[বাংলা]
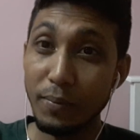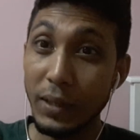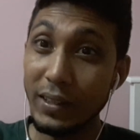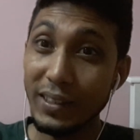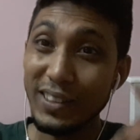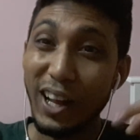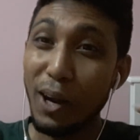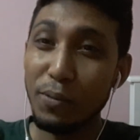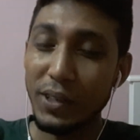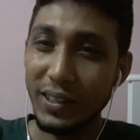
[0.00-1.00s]
মেজাজ
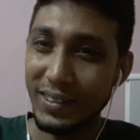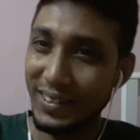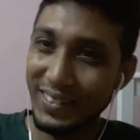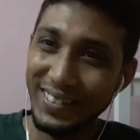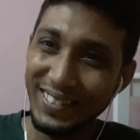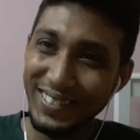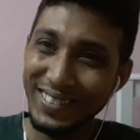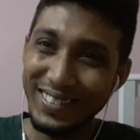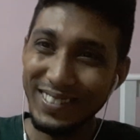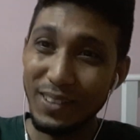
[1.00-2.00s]
খারাপ হয়ে গেছে
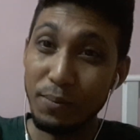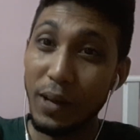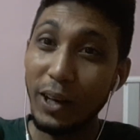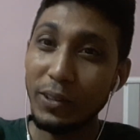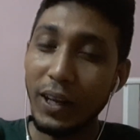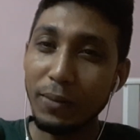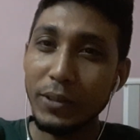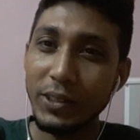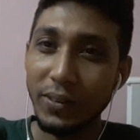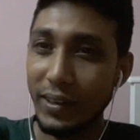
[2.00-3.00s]
ভালো
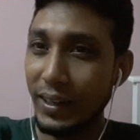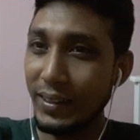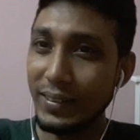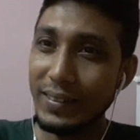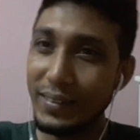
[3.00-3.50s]
থাকবেন সবাই